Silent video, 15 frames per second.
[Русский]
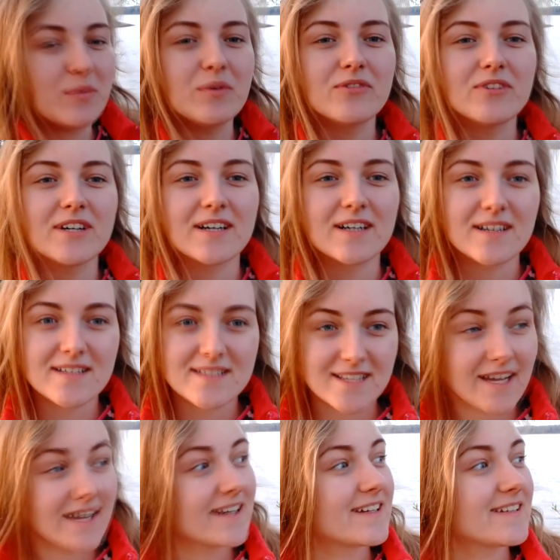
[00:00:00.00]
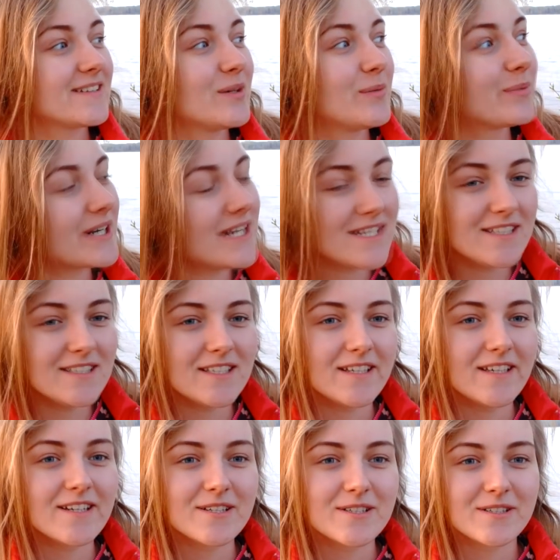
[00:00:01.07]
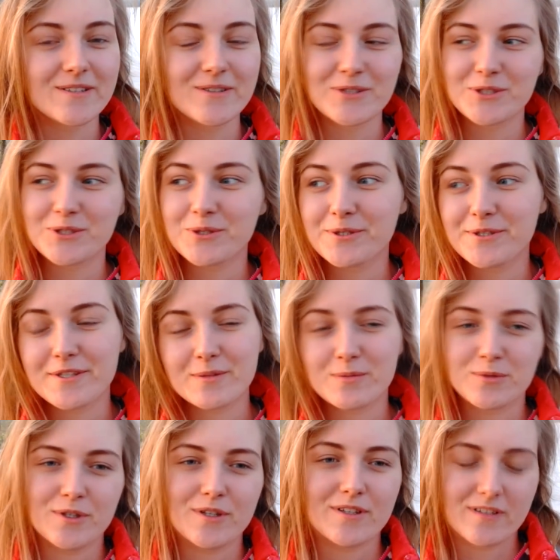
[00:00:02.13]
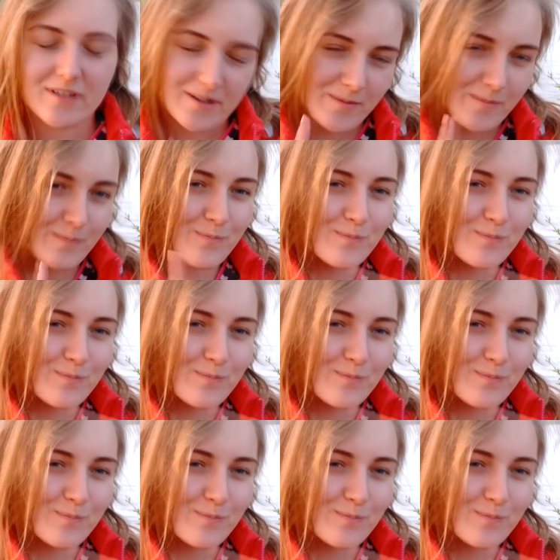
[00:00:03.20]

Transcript: мы выехали за город на праздники, я решила, что это замечательная